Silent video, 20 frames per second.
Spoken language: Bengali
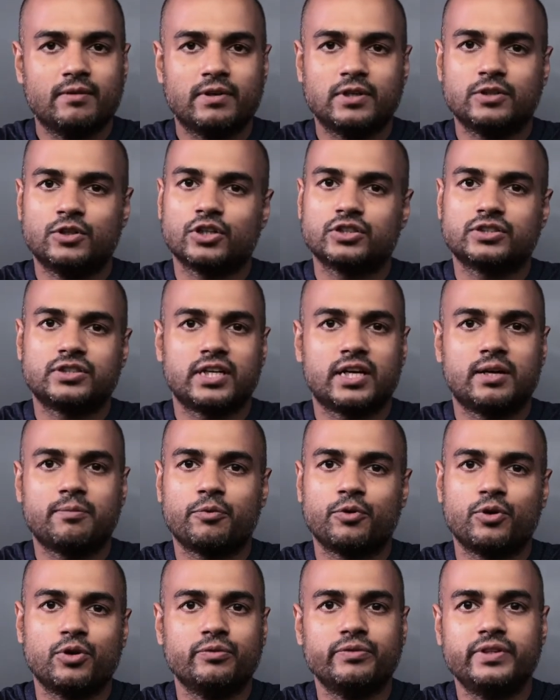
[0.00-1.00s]
মানে দশ থেকে
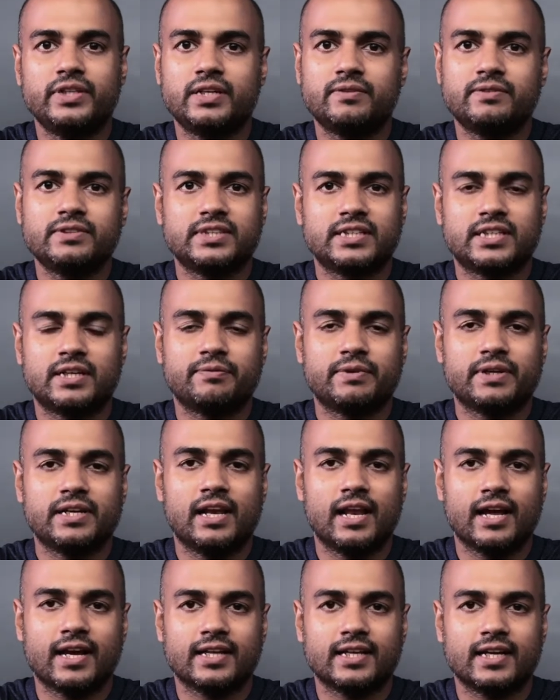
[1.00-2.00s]
পনেরো মিনিট আমার সেট
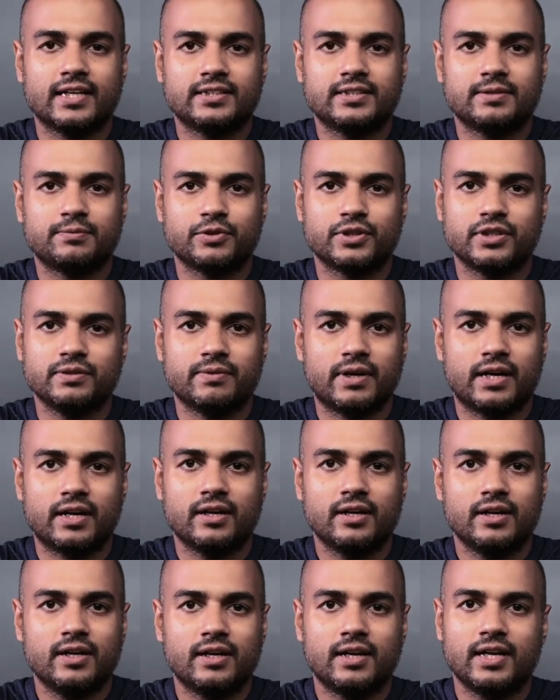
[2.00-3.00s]
আপেই লেগে যাচ্ছে প্রতিবার
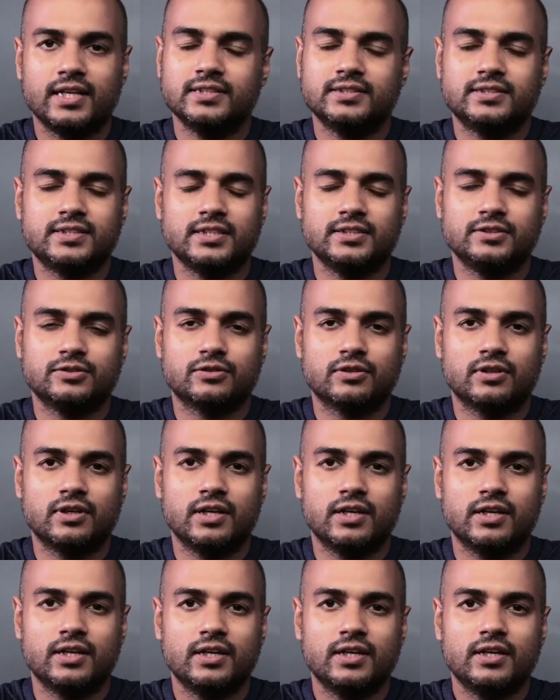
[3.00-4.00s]
লেন্স চেঞ্জ
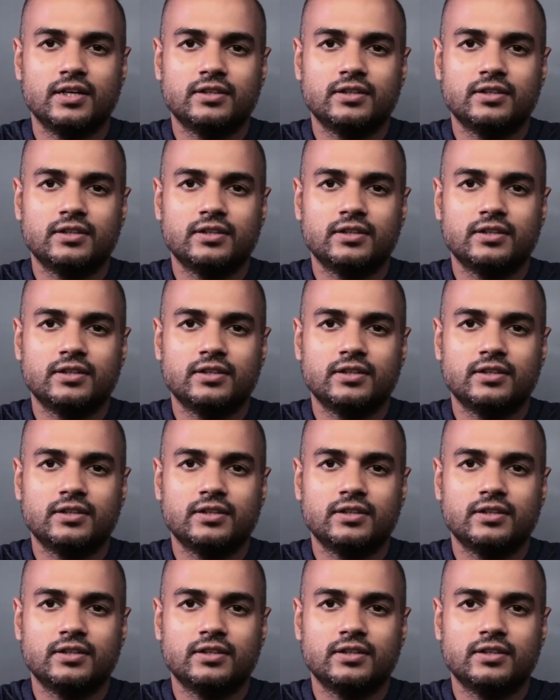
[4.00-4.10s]
করলে